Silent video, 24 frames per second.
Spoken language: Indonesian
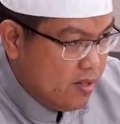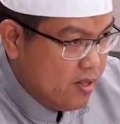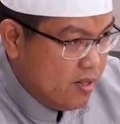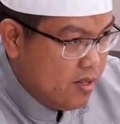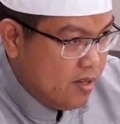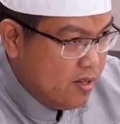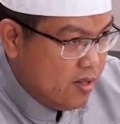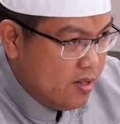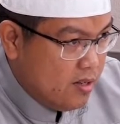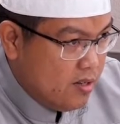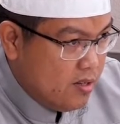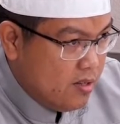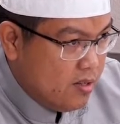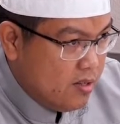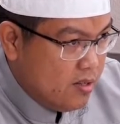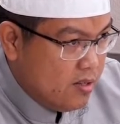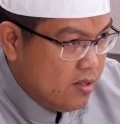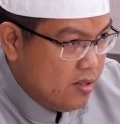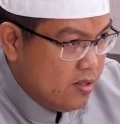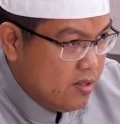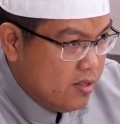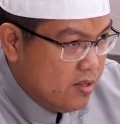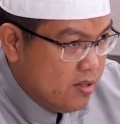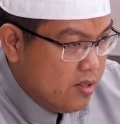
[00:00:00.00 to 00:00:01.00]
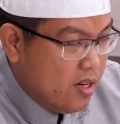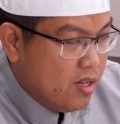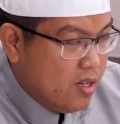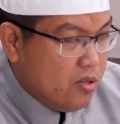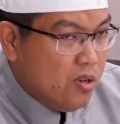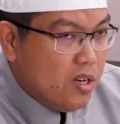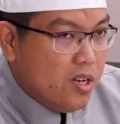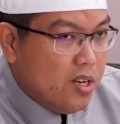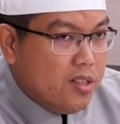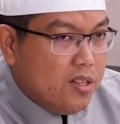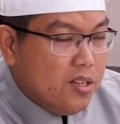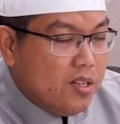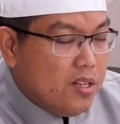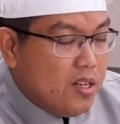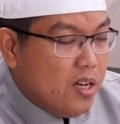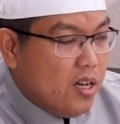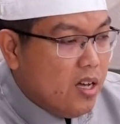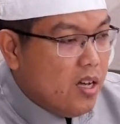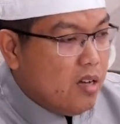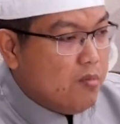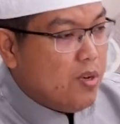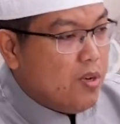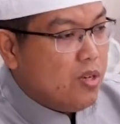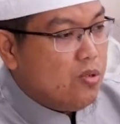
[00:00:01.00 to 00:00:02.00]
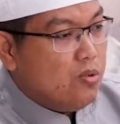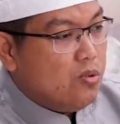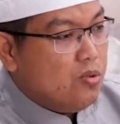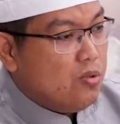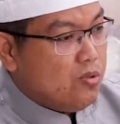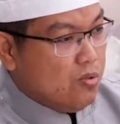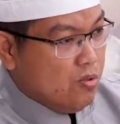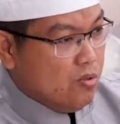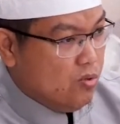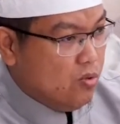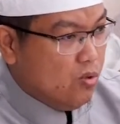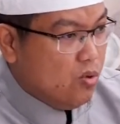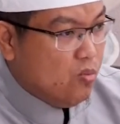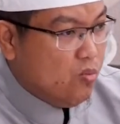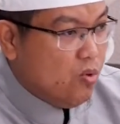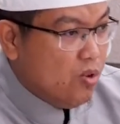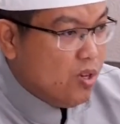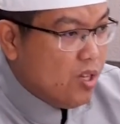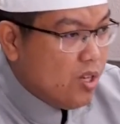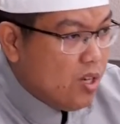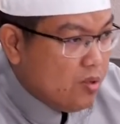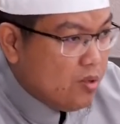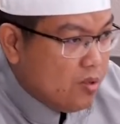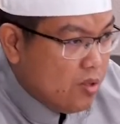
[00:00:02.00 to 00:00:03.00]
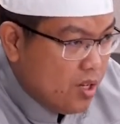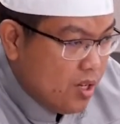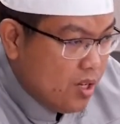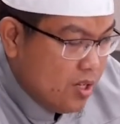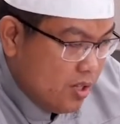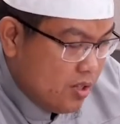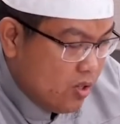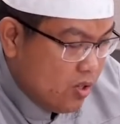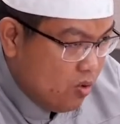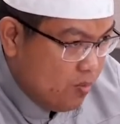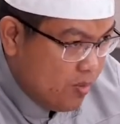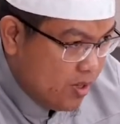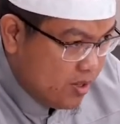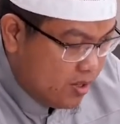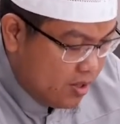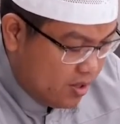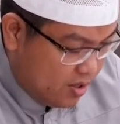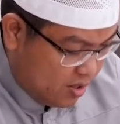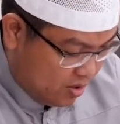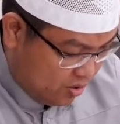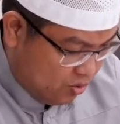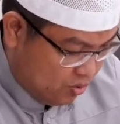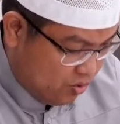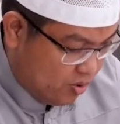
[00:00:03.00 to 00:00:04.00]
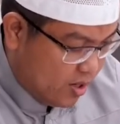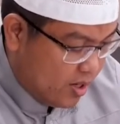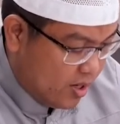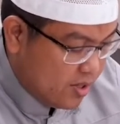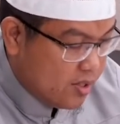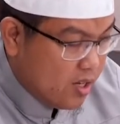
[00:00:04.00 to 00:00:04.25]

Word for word: Ya. Ya ayyuhalladzina amanu tubu ila Allahi taubatan nasuha.